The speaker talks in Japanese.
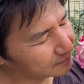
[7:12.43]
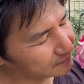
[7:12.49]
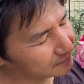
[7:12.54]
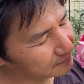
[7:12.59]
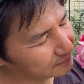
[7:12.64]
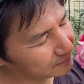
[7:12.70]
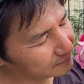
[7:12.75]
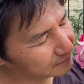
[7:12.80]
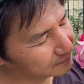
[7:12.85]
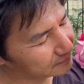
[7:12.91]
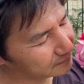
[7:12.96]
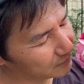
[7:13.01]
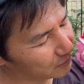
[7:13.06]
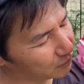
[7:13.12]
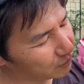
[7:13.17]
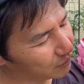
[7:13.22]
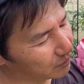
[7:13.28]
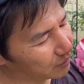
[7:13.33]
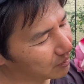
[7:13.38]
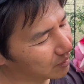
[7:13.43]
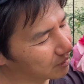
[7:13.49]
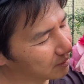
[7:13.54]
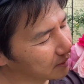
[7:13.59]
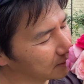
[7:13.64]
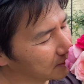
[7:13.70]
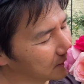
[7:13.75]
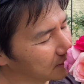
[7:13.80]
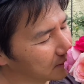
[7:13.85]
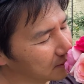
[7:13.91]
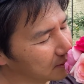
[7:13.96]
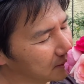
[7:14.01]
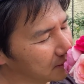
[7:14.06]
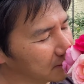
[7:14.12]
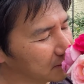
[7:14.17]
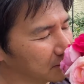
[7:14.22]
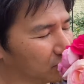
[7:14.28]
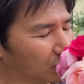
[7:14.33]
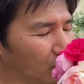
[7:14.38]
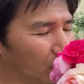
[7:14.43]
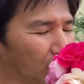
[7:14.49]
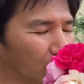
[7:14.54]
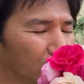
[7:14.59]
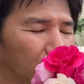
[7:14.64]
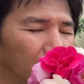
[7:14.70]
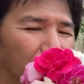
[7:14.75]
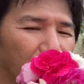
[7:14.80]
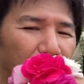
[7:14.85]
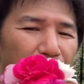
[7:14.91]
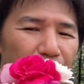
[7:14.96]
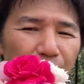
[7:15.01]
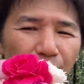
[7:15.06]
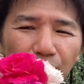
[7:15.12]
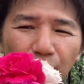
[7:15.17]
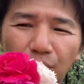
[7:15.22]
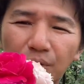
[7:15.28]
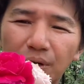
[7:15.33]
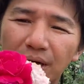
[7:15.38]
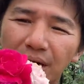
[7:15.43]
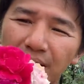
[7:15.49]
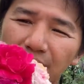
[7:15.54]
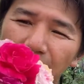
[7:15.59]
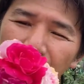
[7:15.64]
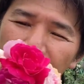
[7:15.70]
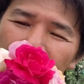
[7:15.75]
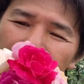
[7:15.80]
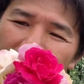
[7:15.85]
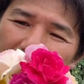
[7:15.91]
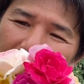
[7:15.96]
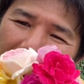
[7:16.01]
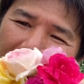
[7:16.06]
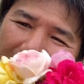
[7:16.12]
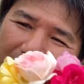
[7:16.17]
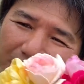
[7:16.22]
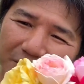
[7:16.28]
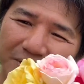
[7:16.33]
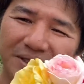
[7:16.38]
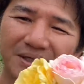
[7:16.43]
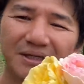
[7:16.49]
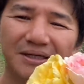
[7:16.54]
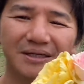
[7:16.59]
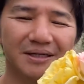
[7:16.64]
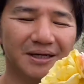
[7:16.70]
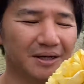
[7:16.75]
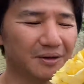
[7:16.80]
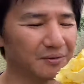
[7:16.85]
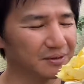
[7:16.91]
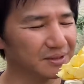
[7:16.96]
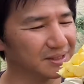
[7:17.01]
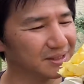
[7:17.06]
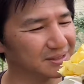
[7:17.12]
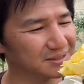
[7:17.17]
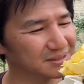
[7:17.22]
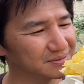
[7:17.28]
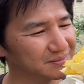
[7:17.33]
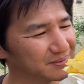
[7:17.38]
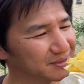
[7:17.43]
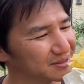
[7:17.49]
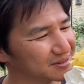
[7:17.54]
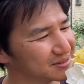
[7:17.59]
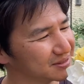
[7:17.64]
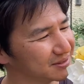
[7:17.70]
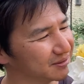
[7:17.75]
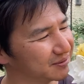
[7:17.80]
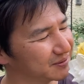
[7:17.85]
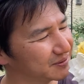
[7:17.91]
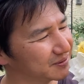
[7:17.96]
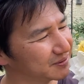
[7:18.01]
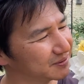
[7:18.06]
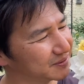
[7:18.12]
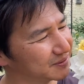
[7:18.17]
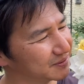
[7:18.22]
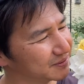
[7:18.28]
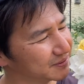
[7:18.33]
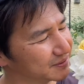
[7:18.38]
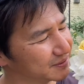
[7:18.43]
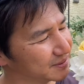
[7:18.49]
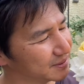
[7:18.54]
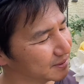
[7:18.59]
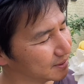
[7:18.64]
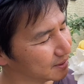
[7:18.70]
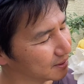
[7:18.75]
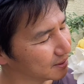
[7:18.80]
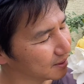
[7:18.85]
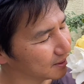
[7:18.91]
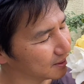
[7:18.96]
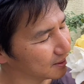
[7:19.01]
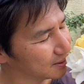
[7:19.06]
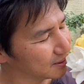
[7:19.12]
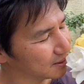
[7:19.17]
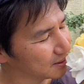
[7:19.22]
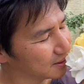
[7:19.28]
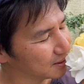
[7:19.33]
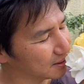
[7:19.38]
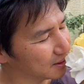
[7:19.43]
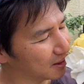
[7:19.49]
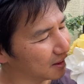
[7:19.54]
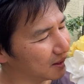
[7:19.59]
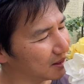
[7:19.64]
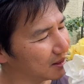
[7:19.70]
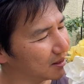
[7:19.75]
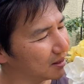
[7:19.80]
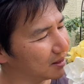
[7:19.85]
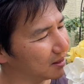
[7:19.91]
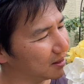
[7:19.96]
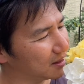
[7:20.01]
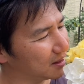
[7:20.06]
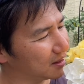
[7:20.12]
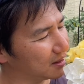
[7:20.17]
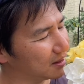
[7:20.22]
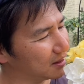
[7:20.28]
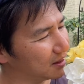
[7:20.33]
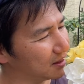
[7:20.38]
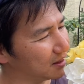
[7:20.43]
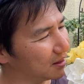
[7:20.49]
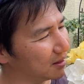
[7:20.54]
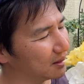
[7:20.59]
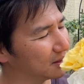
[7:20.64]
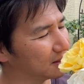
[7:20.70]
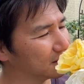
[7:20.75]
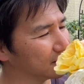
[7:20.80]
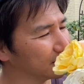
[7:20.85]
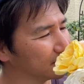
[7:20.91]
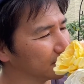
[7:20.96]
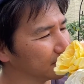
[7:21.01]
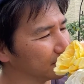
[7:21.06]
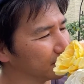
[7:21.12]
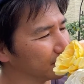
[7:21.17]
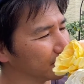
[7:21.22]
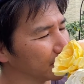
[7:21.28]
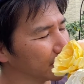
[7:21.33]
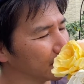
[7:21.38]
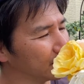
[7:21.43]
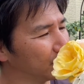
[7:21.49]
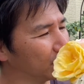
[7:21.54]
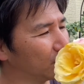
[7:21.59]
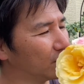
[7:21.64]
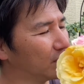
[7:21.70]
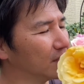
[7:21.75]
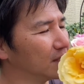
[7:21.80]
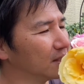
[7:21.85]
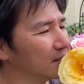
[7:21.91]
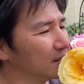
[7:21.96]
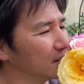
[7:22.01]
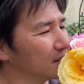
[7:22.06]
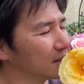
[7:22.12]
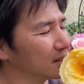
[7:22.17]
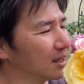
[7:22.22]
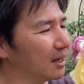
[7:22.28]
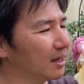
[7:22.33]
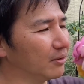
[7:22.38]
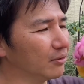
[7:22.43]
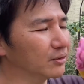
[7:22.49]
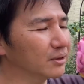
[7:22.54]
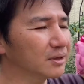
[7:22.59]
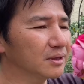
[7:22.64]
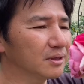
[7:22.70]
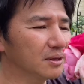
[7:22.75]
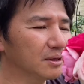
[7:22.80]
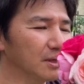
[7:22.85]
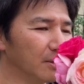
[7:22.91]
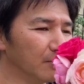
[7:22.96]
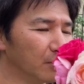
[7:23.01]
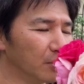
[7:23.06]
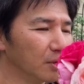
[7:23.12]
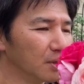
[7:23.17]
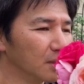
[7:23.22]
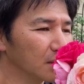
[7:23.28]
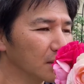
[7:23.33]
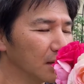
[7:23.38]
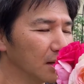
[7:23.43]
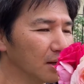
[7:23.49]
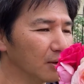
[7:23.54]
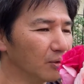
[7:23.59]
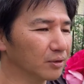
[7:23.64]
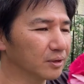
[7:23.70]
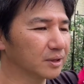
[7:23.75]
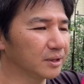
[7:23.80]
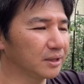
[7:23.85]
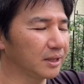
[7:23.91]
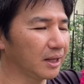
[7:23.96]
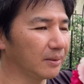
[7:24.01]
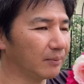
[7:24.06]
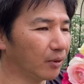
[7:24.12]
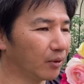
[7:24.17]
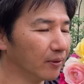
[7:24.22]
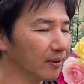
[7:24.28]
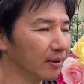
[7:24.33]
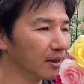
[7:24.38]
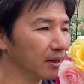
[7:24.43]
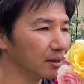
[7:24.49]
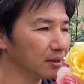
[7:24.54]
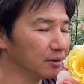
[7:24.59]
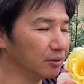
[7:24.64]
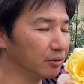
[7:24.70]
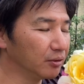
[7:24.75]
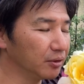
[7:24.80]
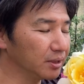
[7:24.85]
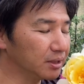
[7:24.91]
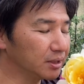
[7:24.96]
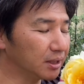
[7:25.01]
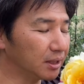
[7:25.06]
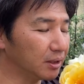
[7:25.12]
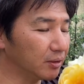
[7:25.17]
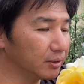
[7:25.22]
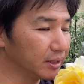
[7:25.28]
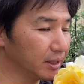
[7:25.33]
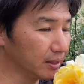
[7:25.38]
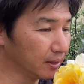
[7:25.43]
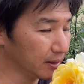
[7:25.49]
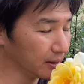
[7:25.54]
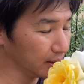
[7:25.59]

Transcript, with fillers: うん、もうどこをどう香ってとてもいい香りがしますよ。あーもう香っても香っても良い香り、